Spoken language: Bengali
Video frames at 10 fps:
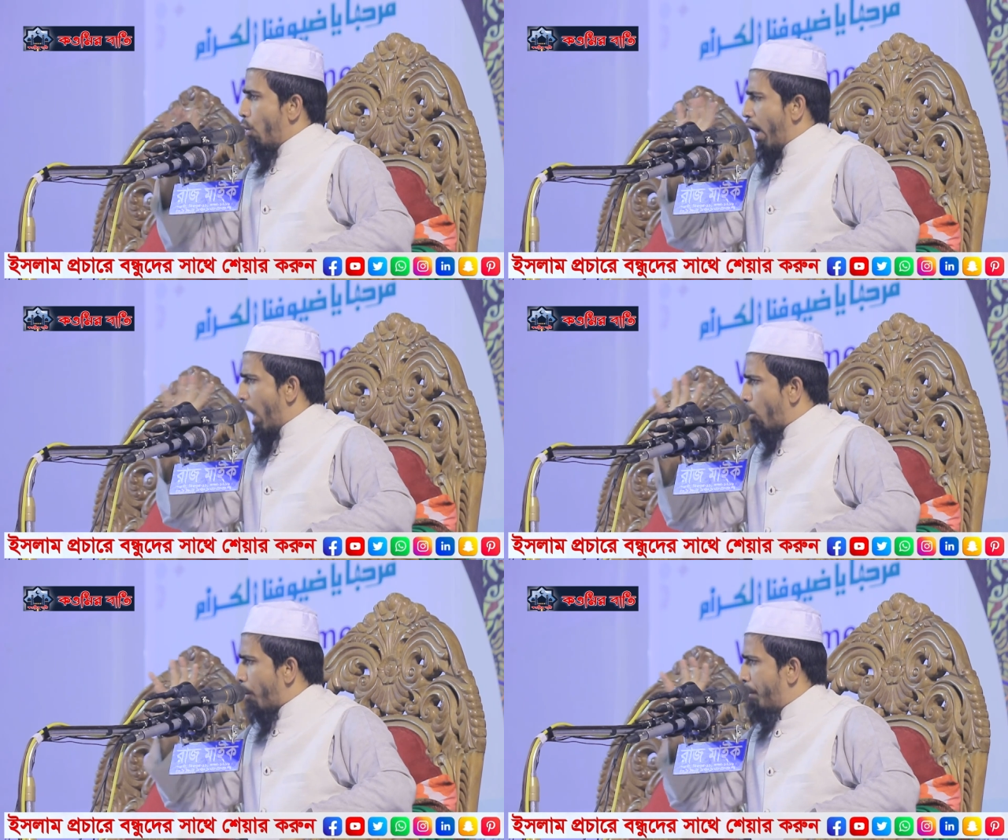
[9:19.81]

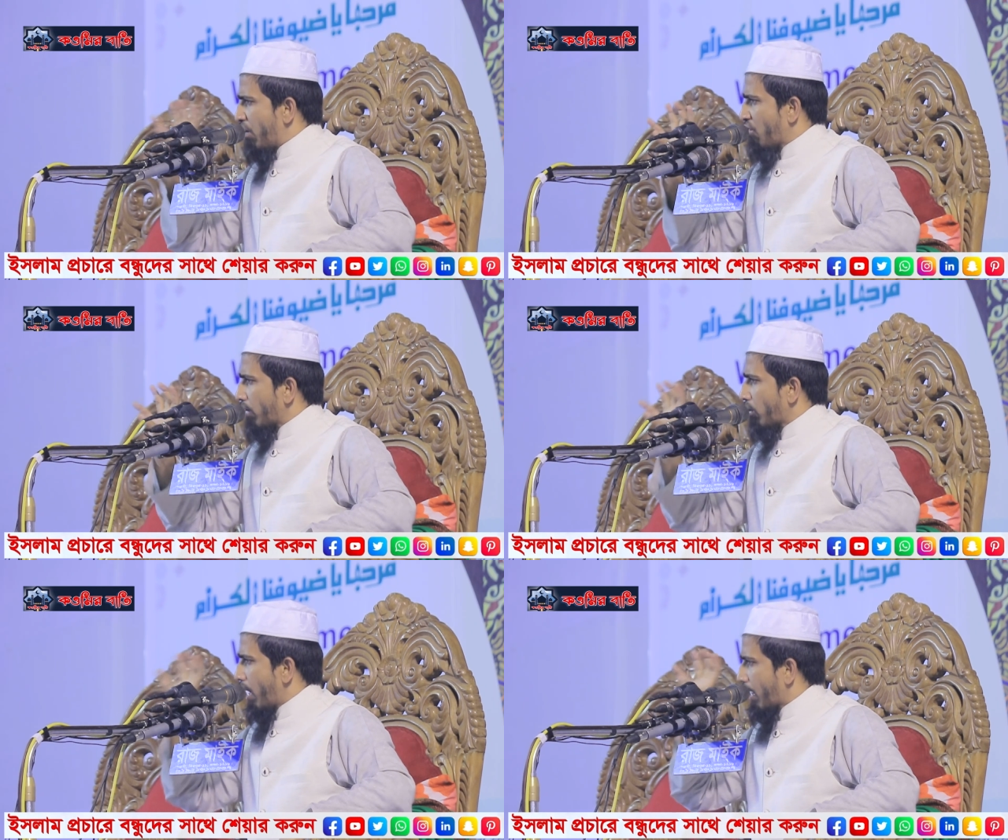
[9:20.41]
ওয়ালাউ
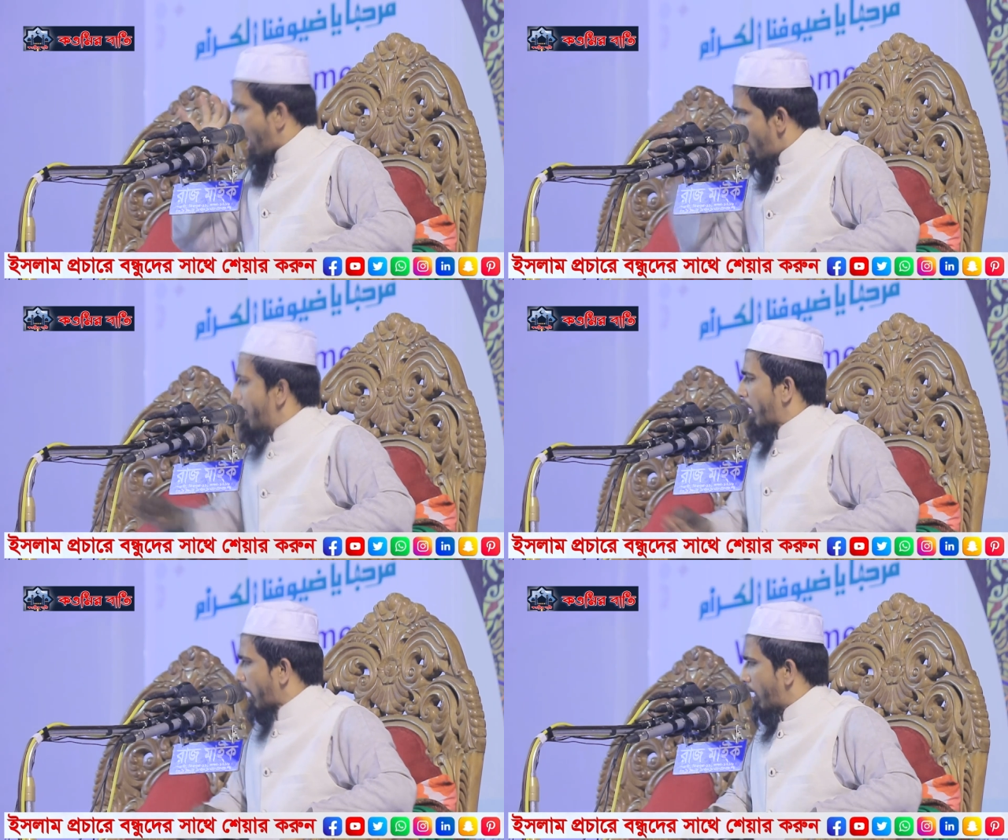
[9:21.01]
বিশাতরি
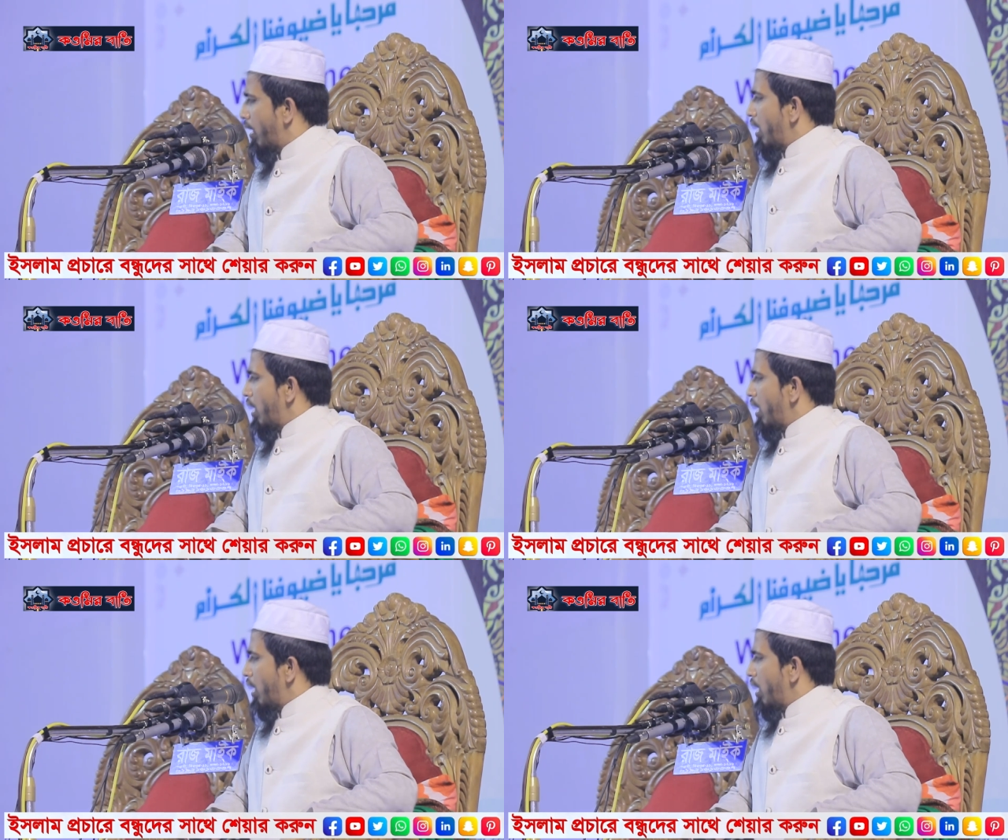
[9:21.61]
কালিমাতিন